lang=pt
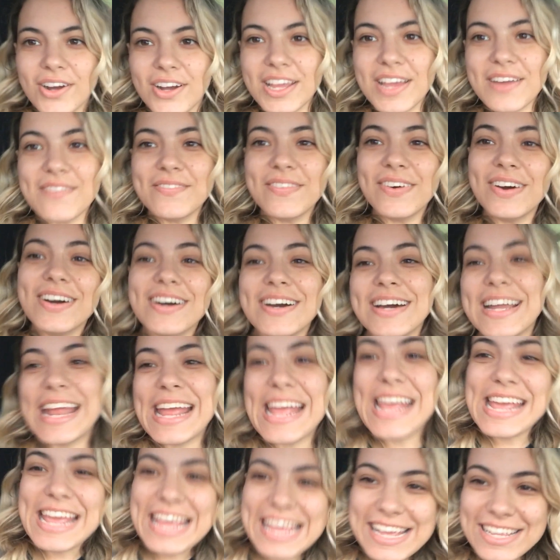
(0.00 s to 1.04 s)
Oi,
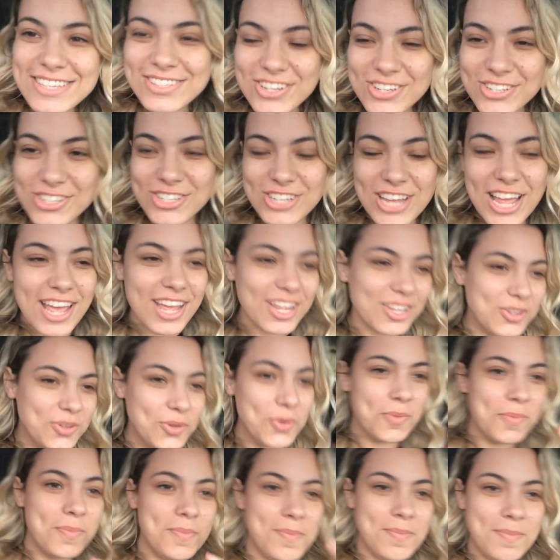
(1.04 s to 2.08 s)
amores! Hoje já é
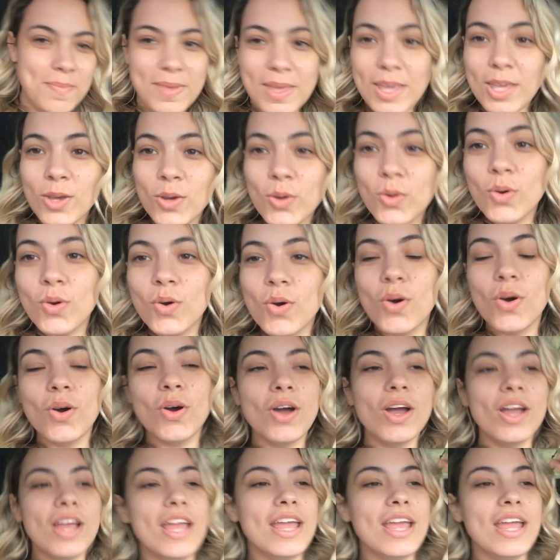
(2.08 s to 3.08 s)
domingo.